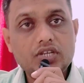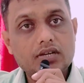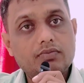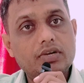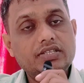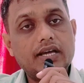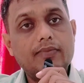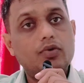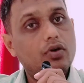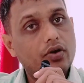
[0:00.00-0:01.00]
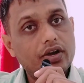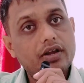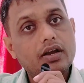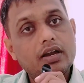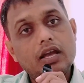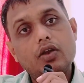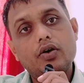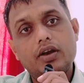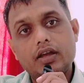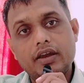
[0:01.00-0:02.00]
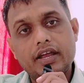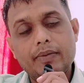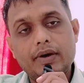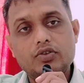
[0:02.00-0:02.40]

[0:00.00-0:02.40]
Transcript: उसी नंबर से आपको लॉगिन करना है लॉगिन करने के